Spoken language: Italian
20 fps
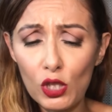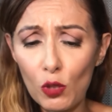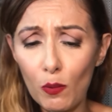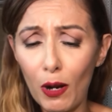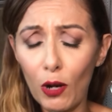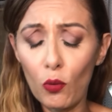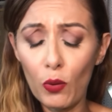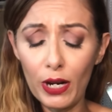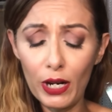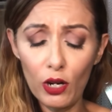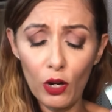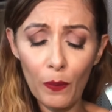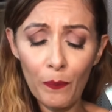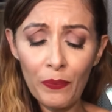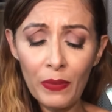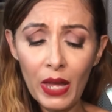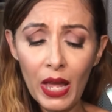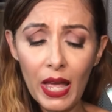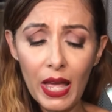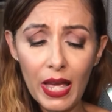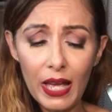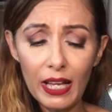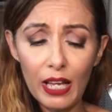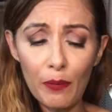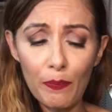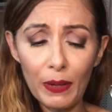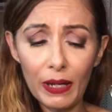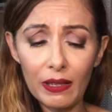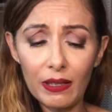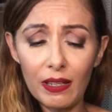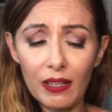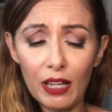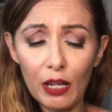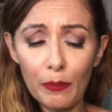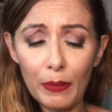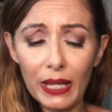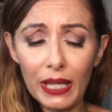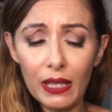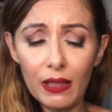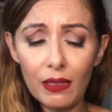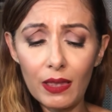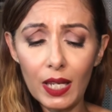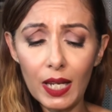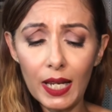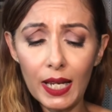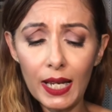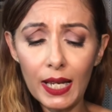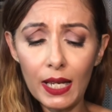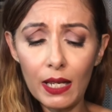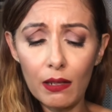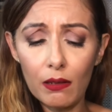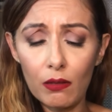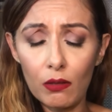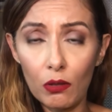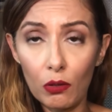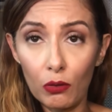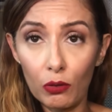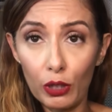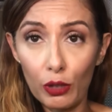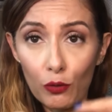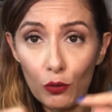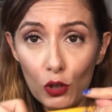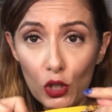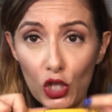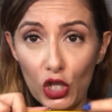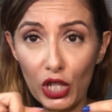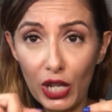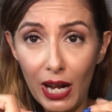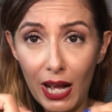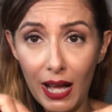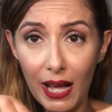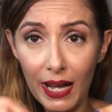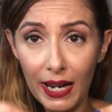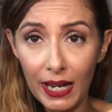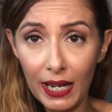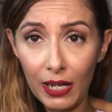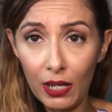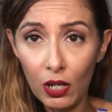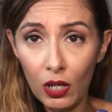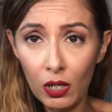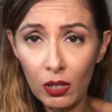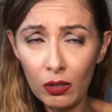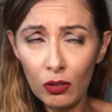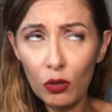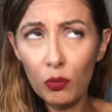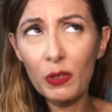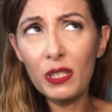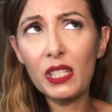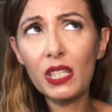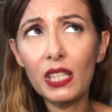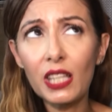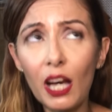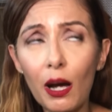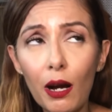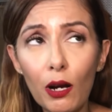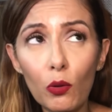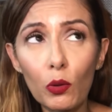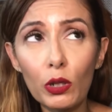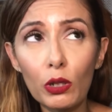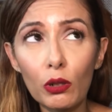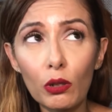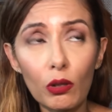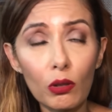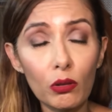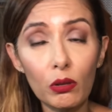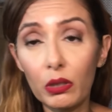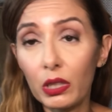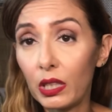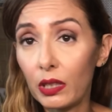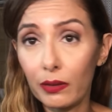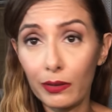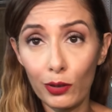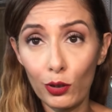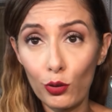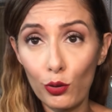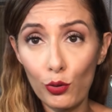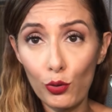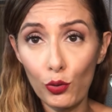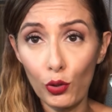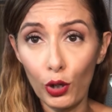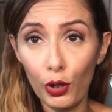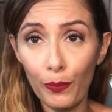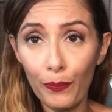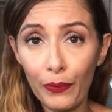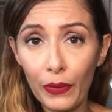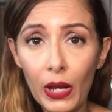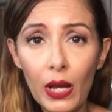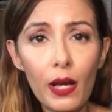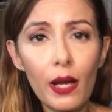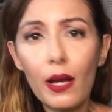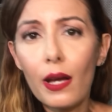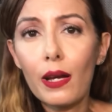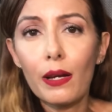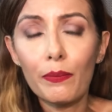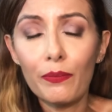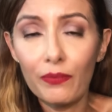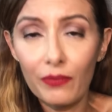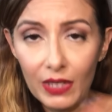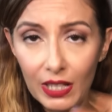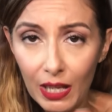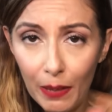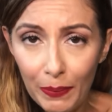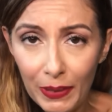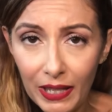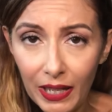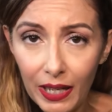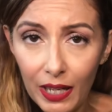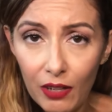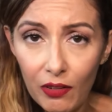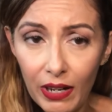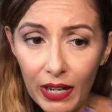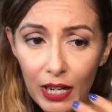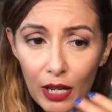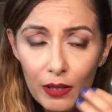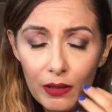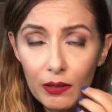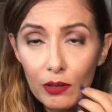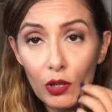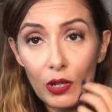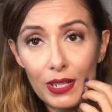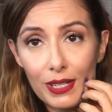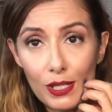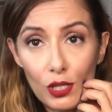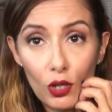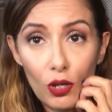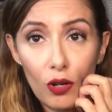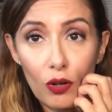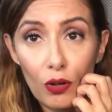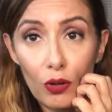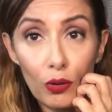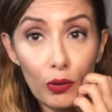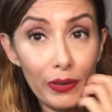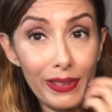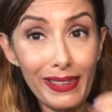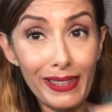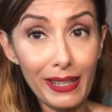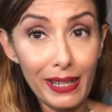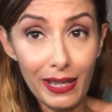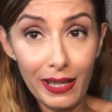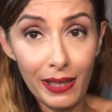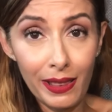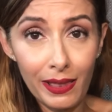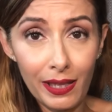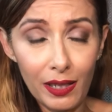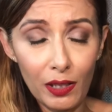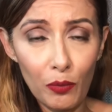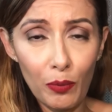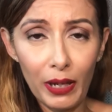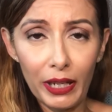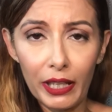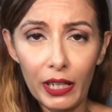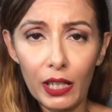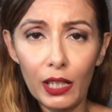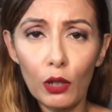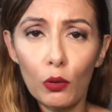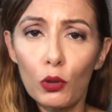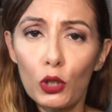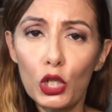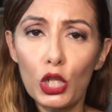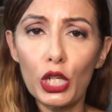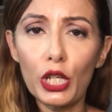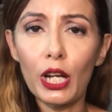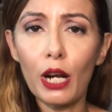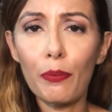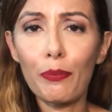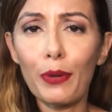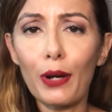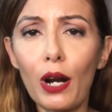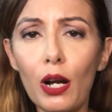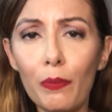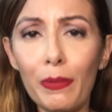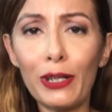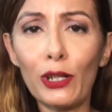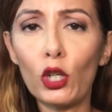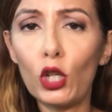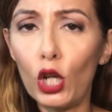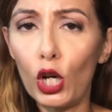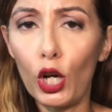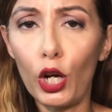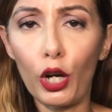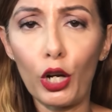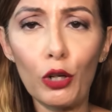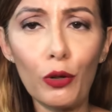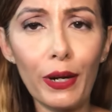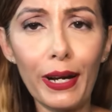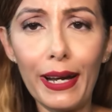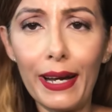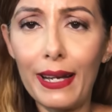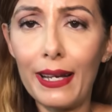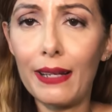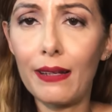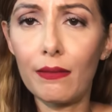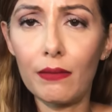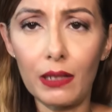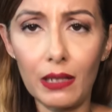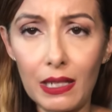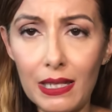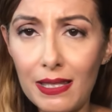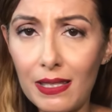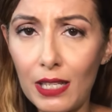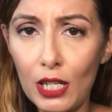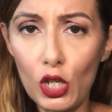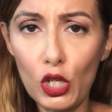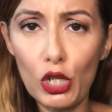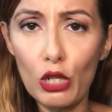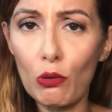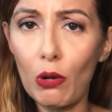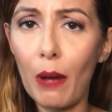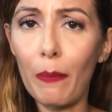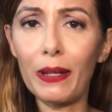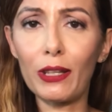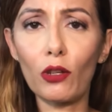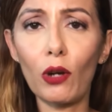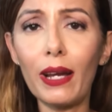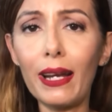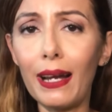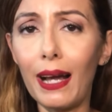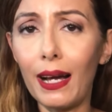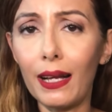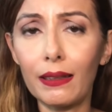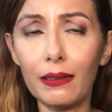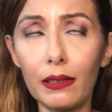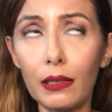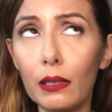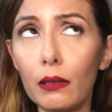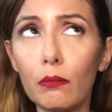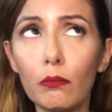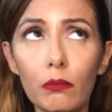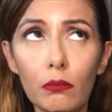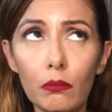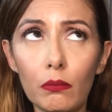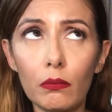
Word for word: insomma quello che praticamente non devo girare, no? Come si chiama quell'orlo lì? Non lo so capite che non ne, non ne, so niente di macchine da cucire, però almeno l'orlo è restringere un abito ai lati,